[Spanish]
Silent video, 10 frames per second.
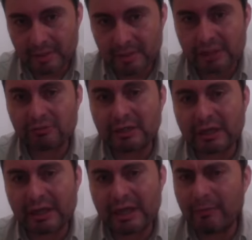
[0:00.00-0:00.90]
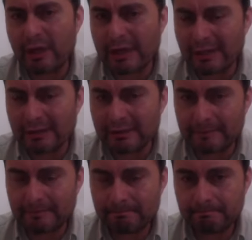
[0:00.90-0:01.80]
Y es una realidad muy grande,
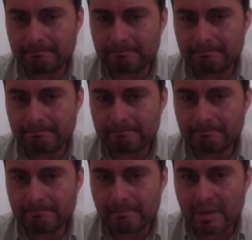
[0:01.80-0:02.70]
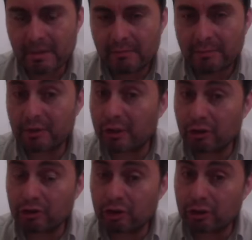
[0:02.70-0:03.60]
porque
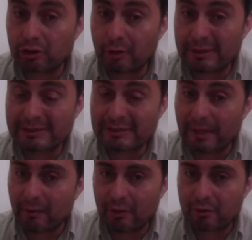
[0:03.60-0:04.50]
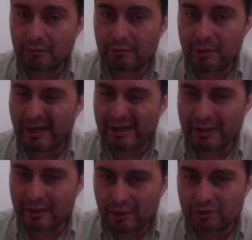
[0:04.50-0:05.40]
nosotros no pensamos igual
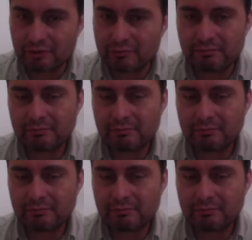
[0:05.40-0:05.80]
que Dios,